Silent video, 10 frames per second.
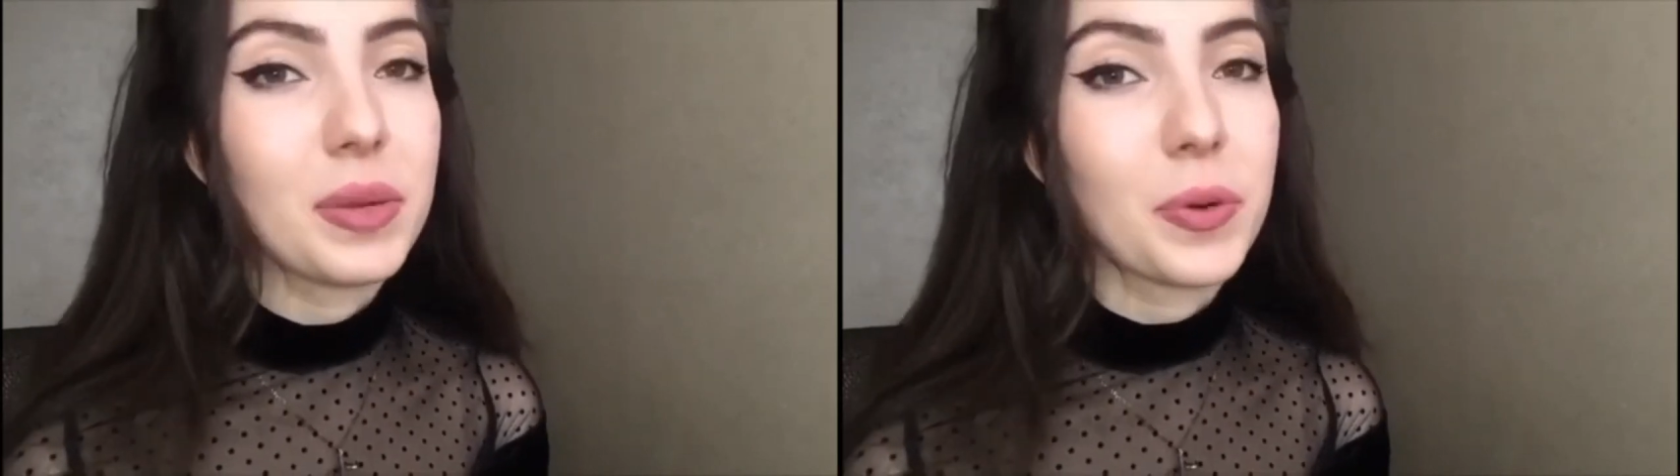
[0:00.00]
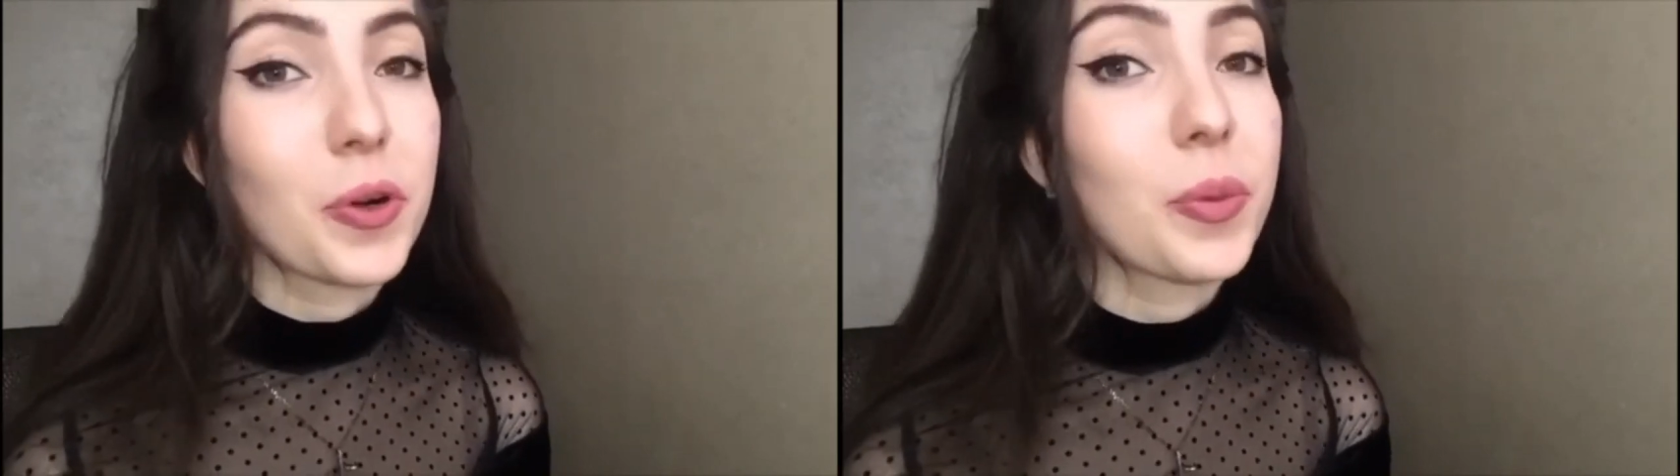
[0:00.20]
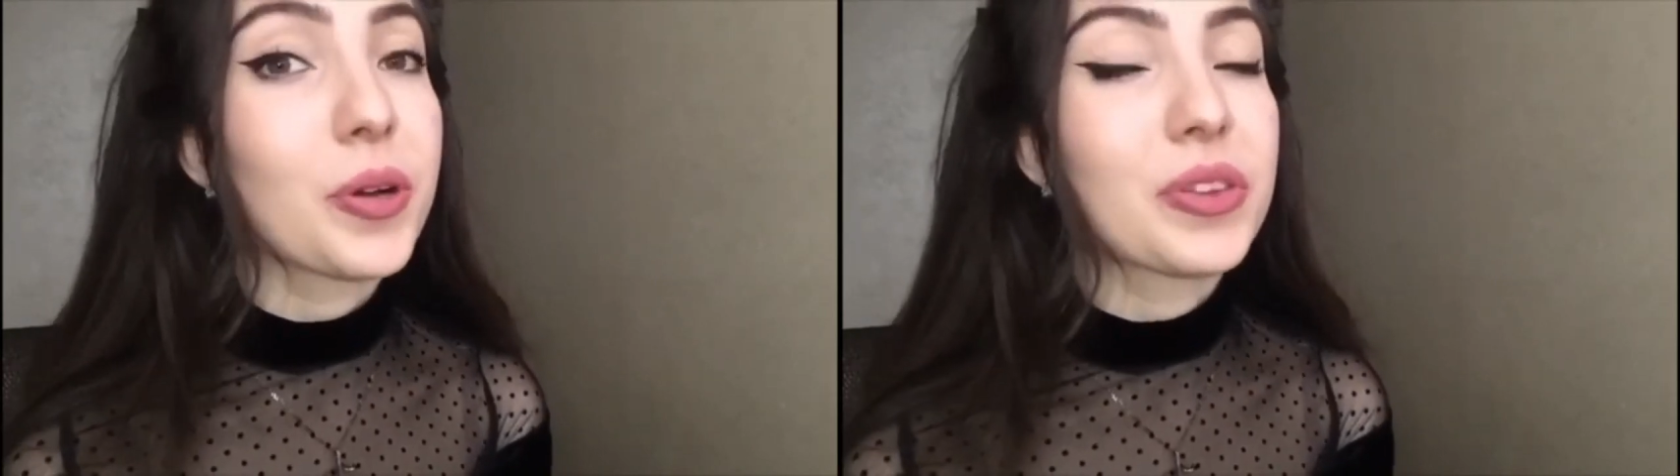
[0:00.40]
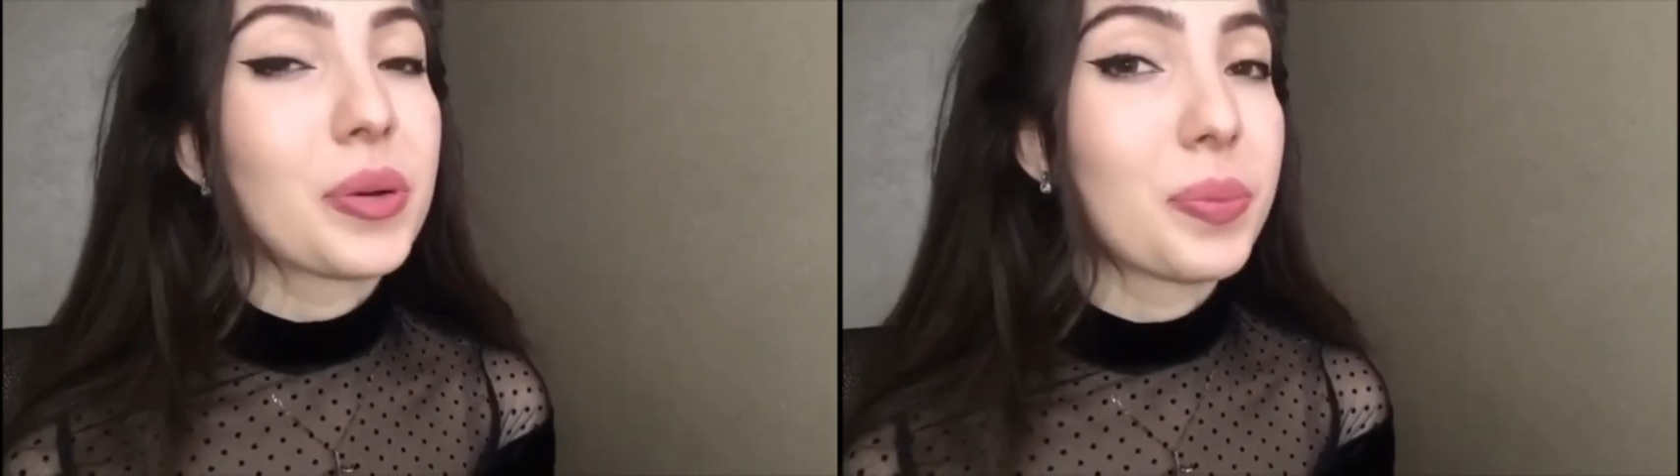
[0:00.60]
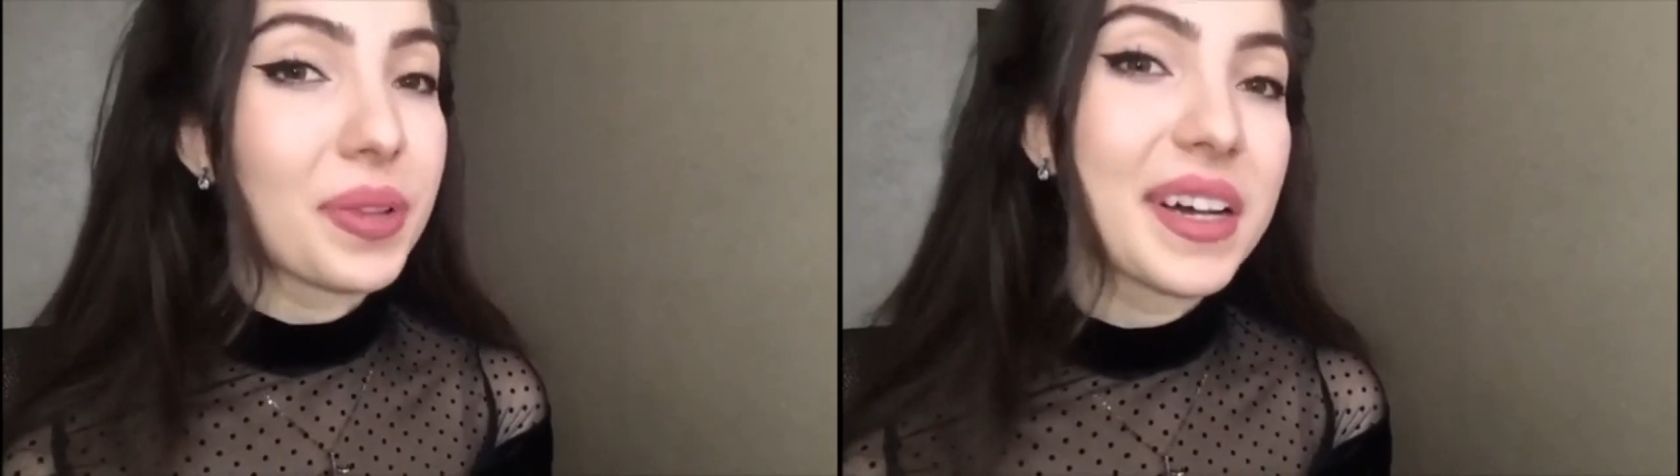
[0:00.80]
покупают
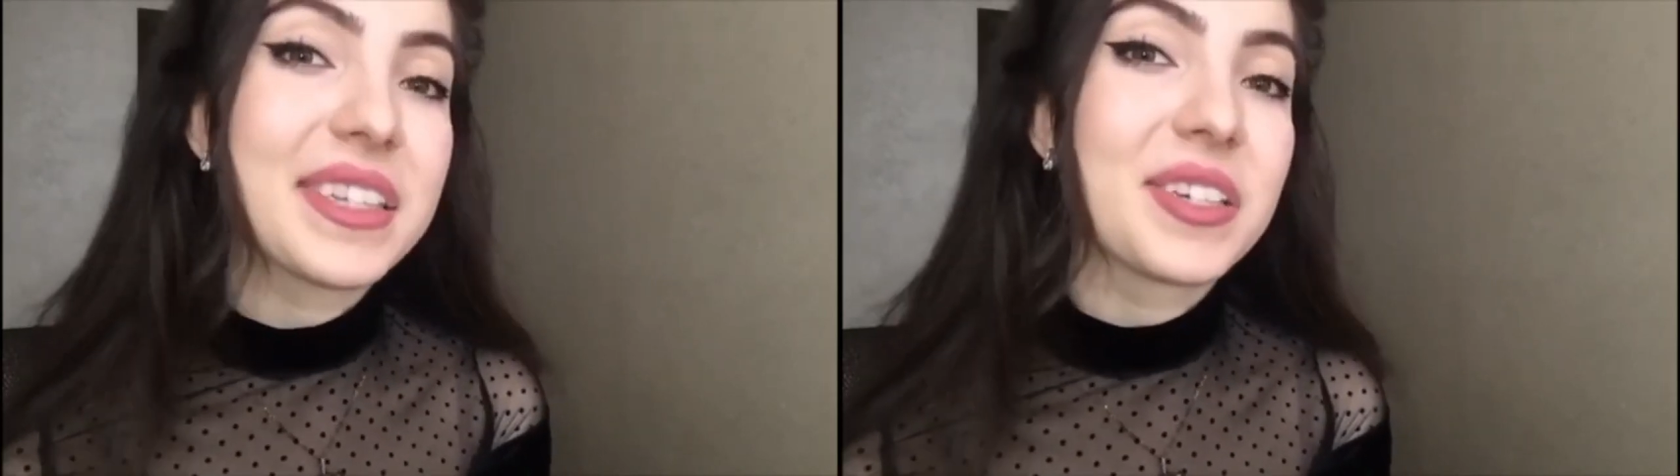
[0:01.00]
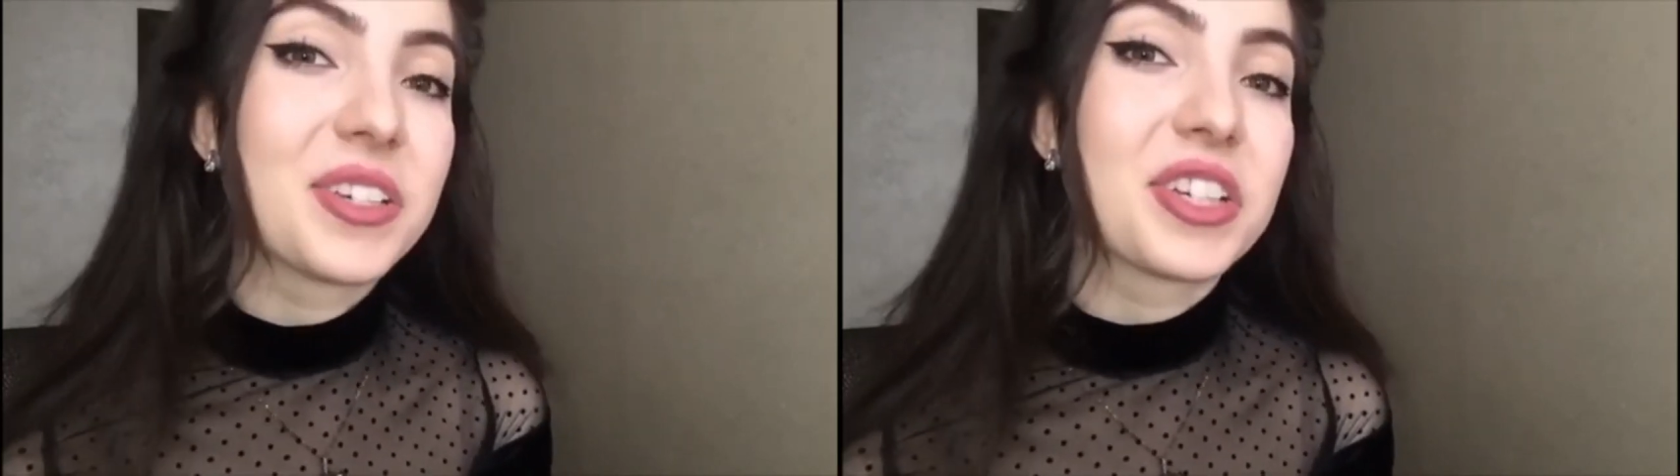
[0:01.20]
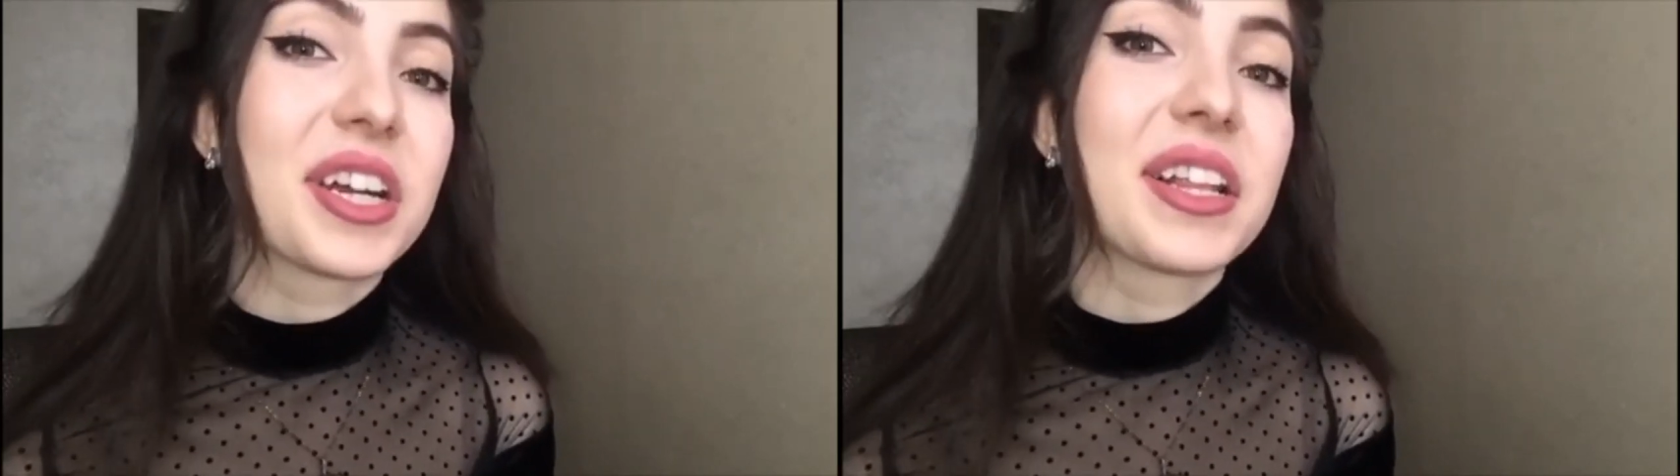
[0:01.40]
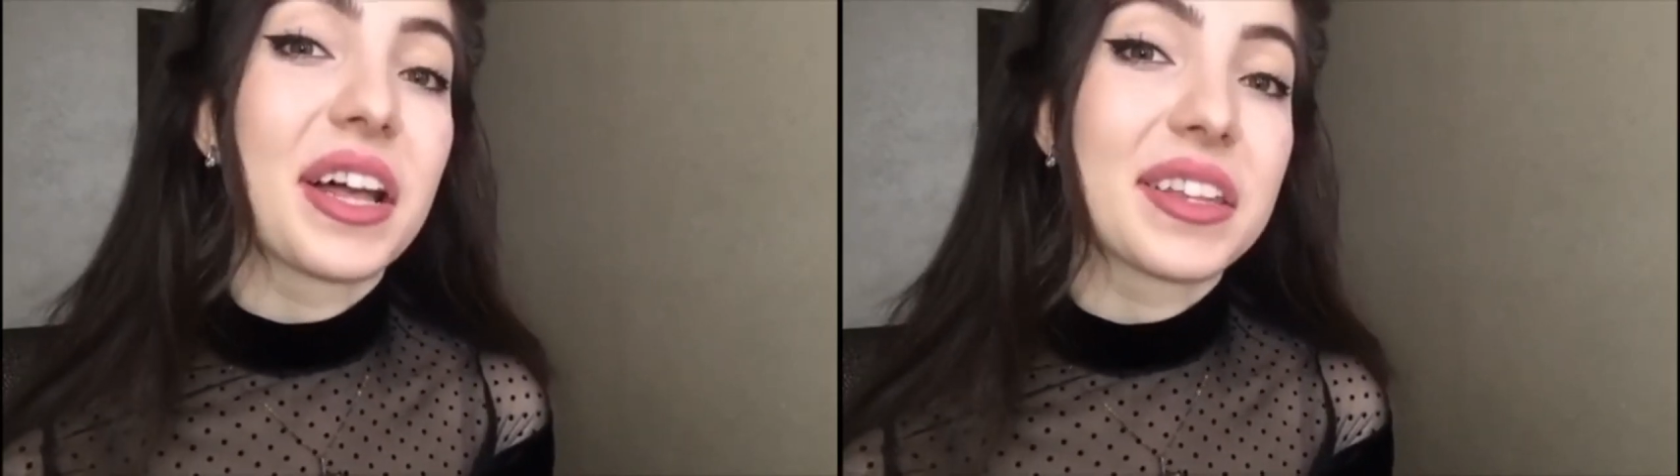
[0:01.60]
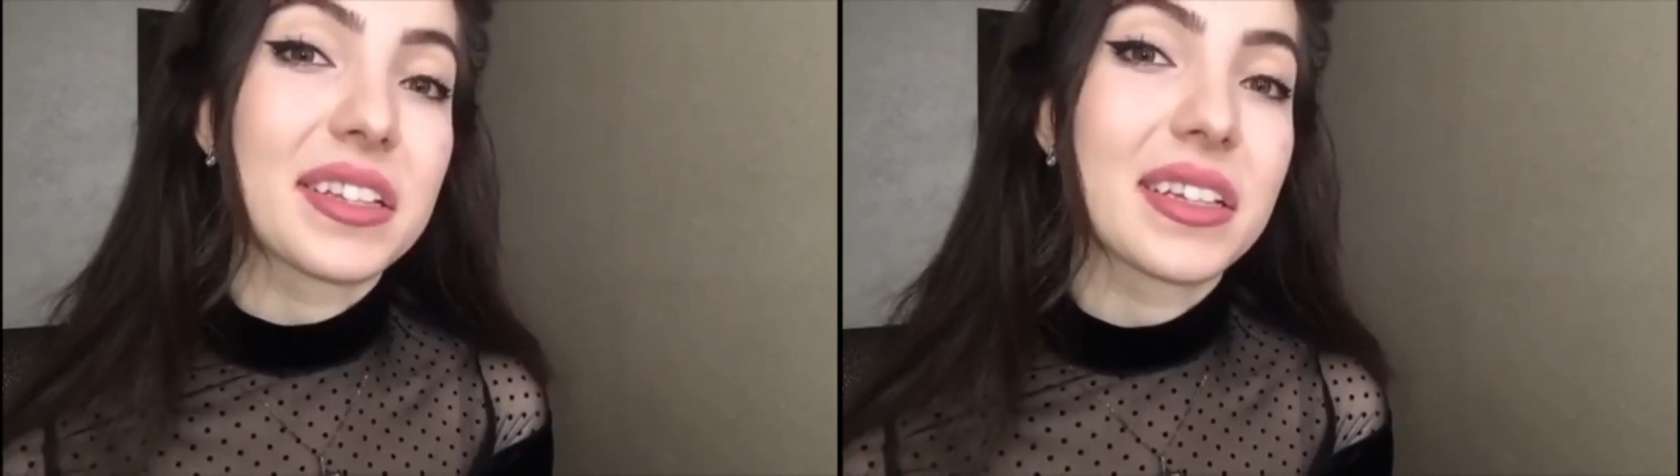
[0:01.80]
нам платье и шоколад.